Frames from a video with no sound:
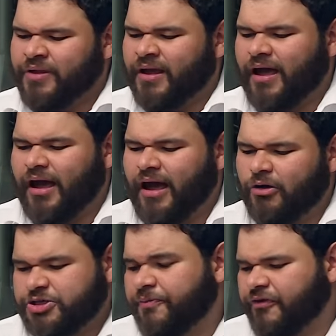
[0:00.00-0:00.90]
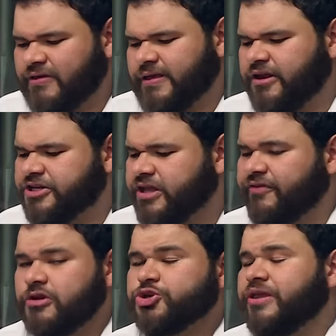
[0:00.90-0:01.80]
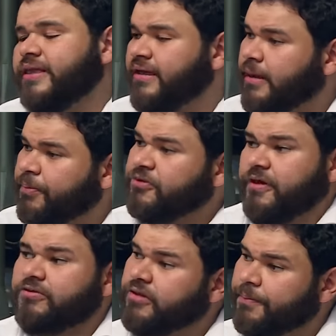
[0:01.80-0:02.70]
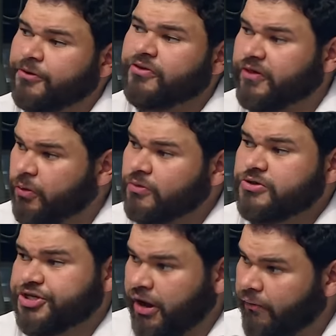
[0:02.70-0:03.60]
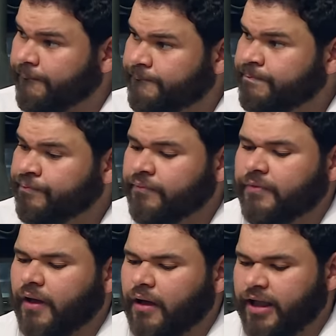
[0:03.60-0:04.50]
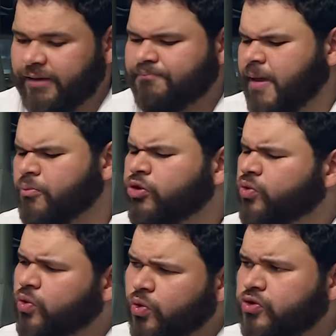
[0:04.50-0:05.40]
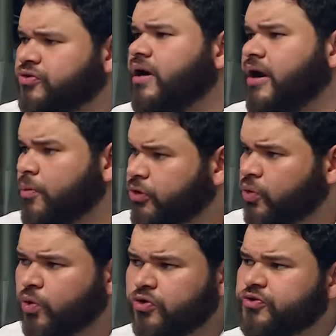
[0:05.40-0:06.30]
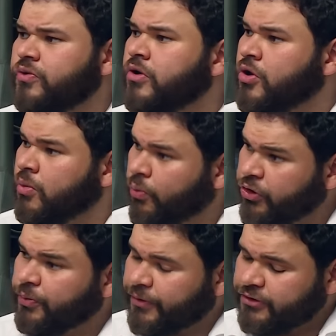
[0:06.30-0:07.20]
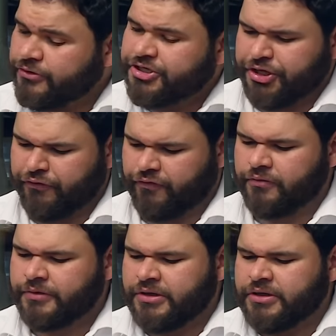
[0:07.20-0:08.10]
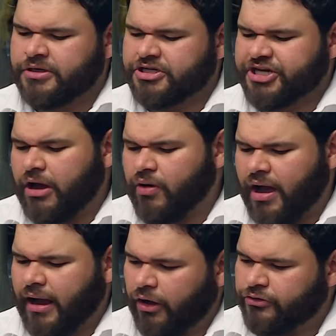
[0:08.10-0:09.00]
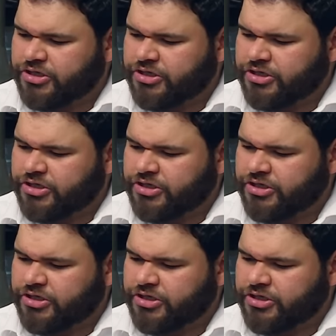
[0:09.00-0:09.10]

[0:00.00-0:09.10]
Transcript: Ah, o tipo forasteiro a gente está falando de 80% da produção mundial. Tá? Ele é muito rústico, um cacau muito rústico, muito produtivo. Já o cacau do